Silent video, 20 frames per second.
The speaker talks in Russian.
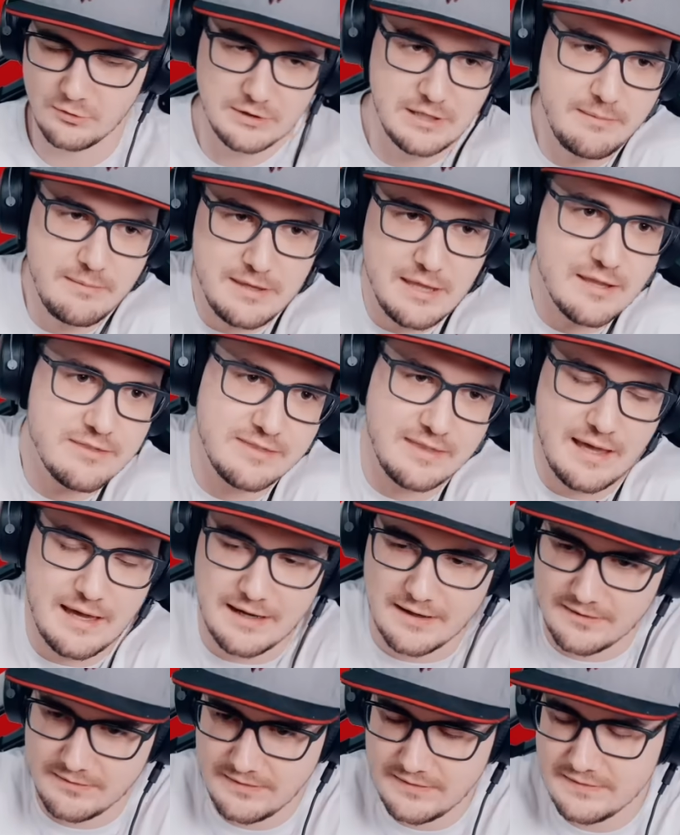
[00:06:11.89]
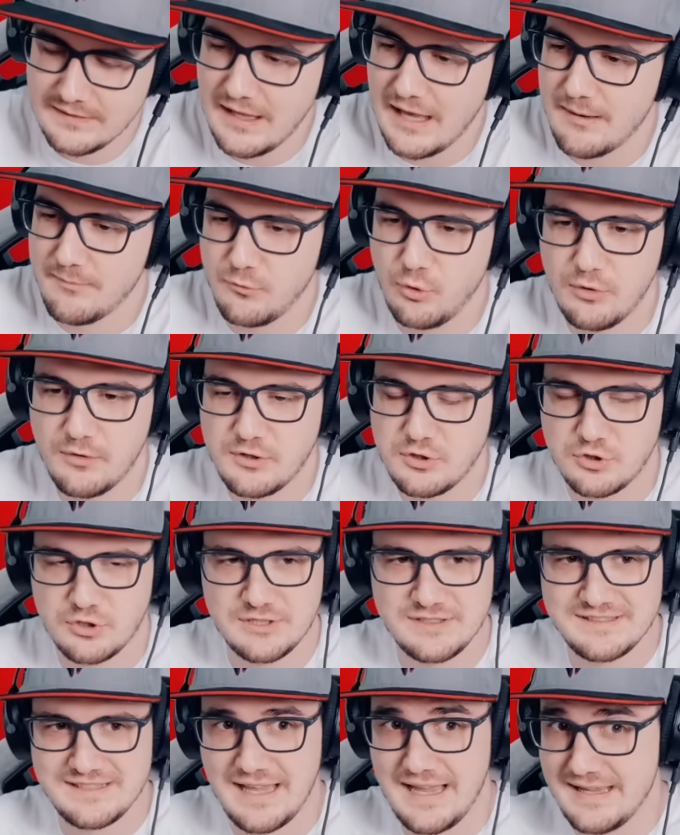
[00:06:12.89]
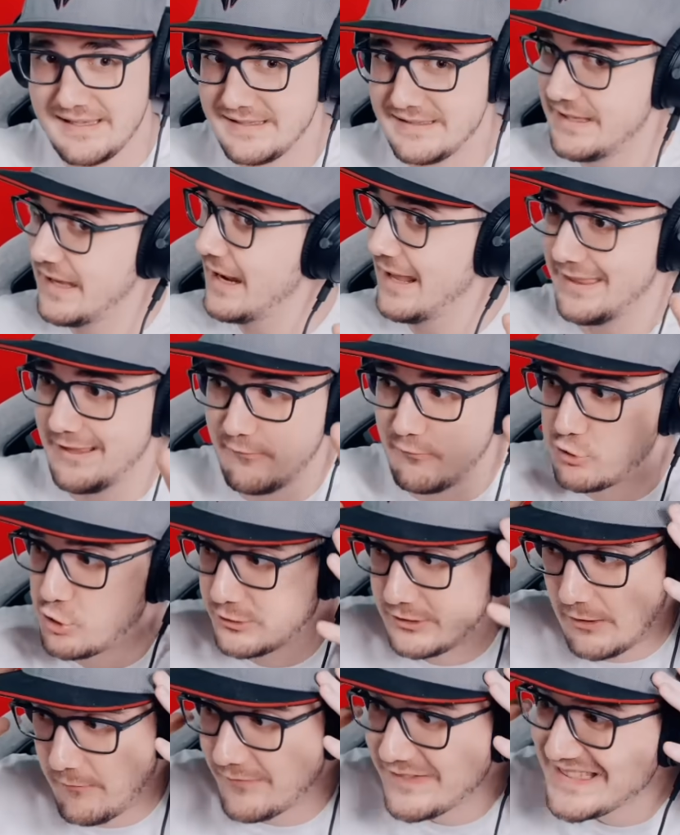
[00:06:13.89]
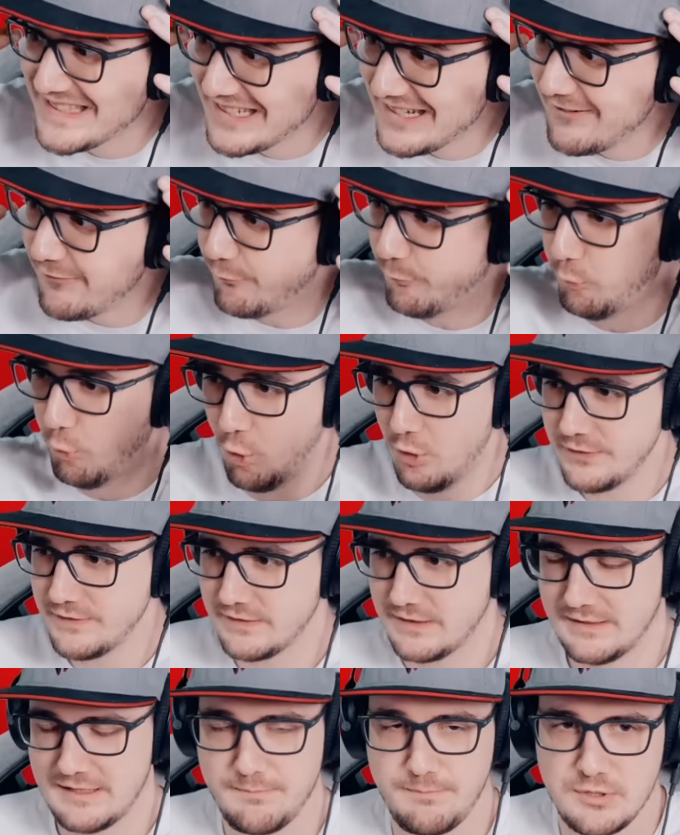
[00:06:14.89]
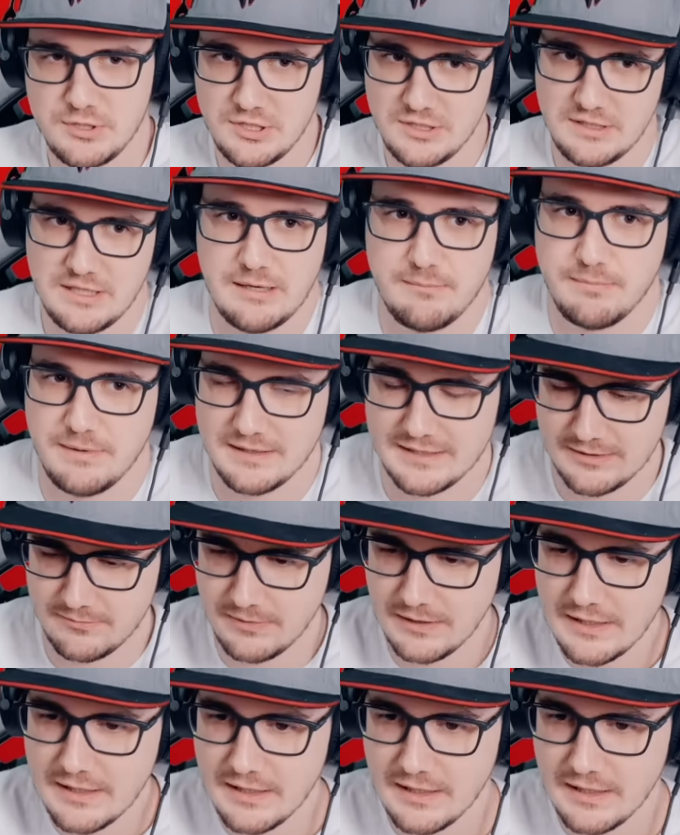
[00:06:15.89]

Ну для меня так, не знаю, многие решат шестая серия, там что-то взрыв мозга, напишите об этом.